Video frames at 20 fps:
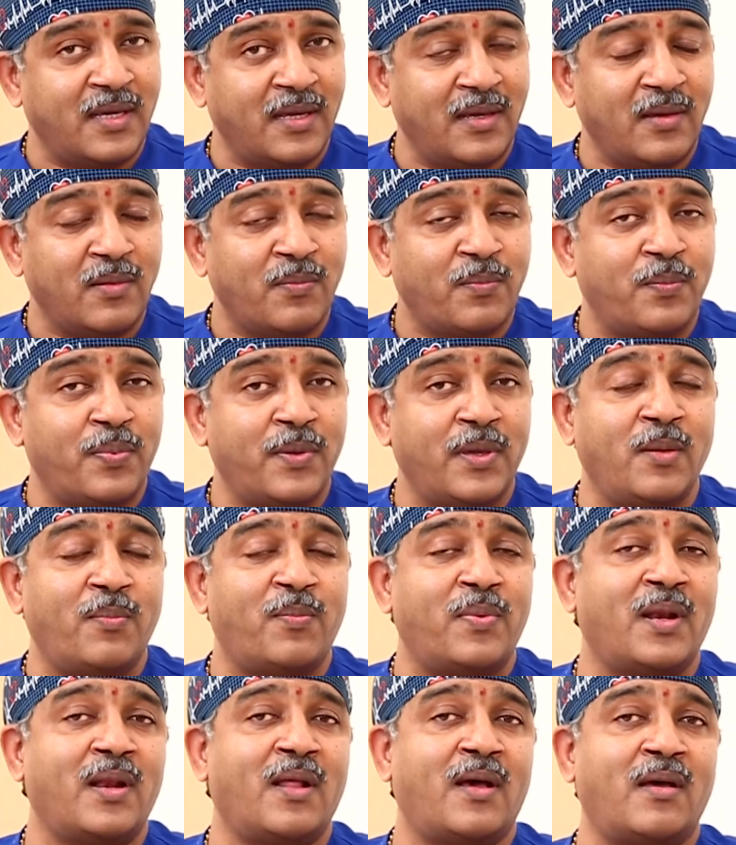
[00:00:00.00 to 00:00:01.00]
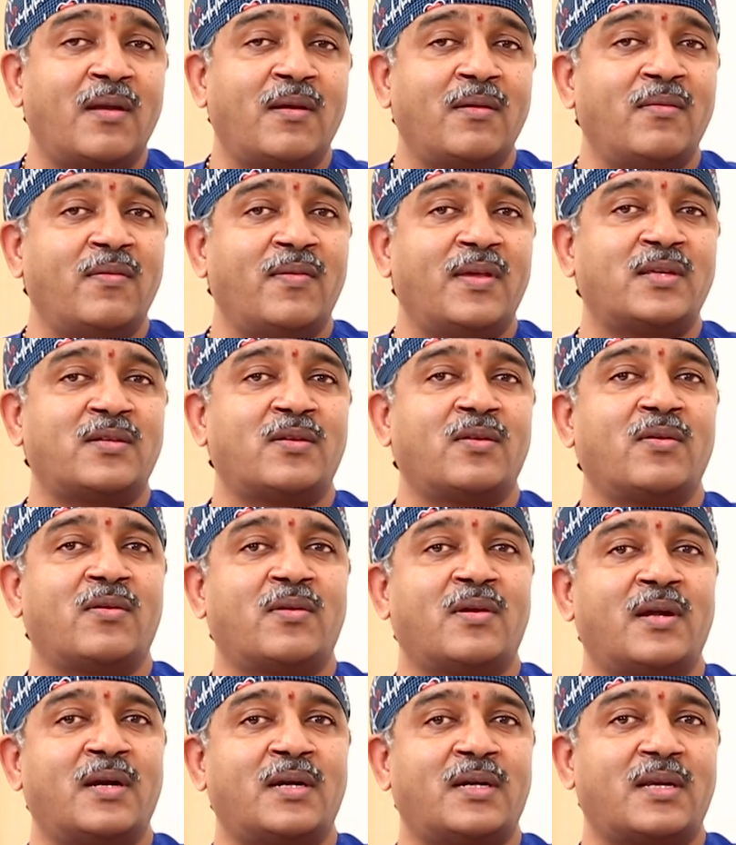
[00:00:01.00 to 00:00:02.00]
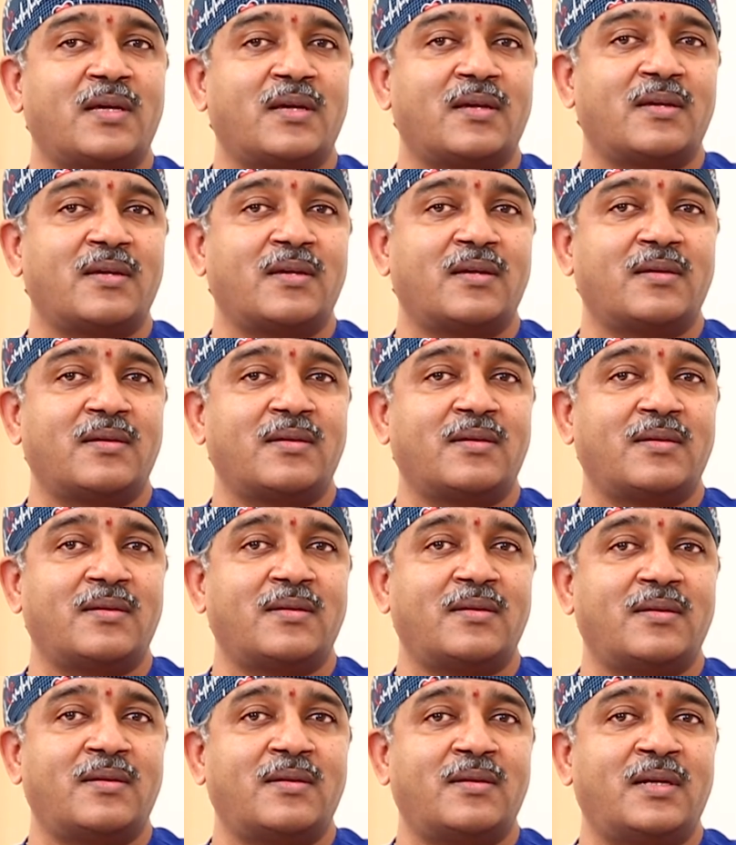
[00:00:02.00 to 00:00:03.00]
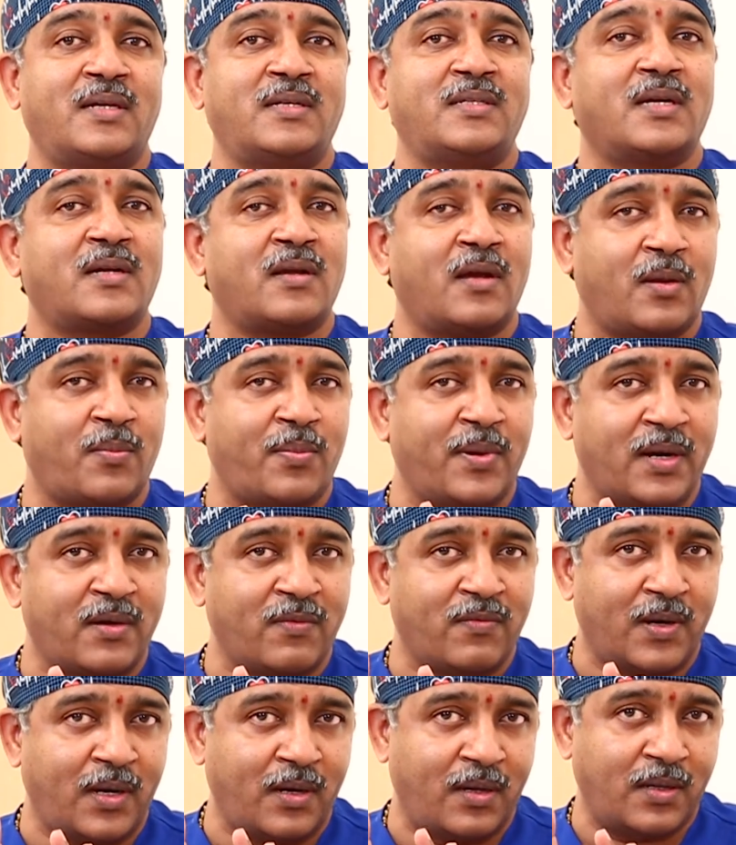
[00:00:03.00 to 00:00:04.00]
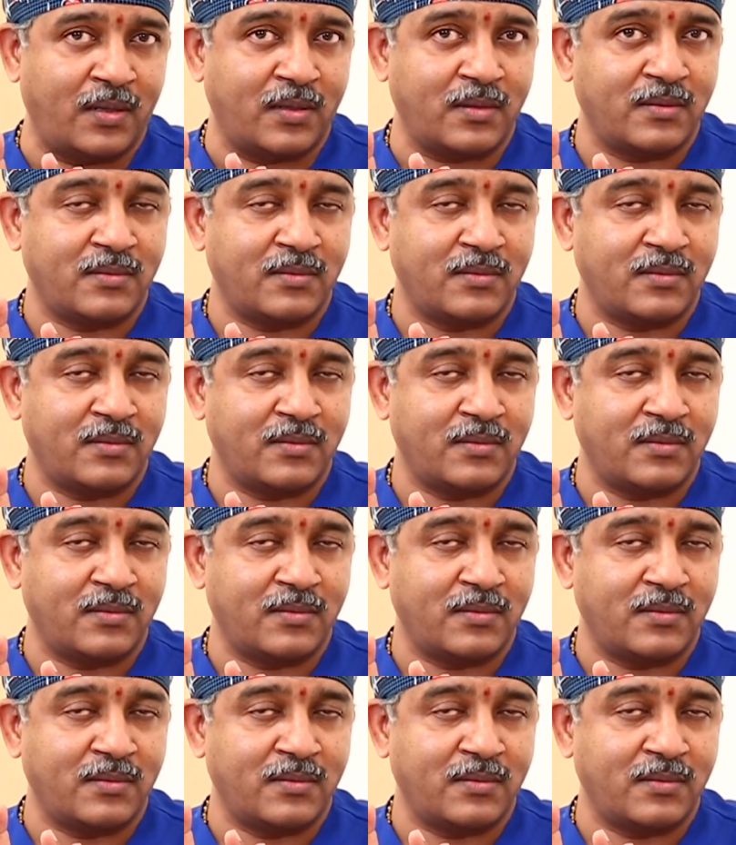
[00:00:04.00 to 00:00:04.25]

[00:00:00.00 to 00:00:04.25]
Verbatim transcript: థింగ్ పీపుల్ ఆల్వేస్ లుక్ అట్ ఇట్స్ ఎ కార్పొరేట్ వరల్డ్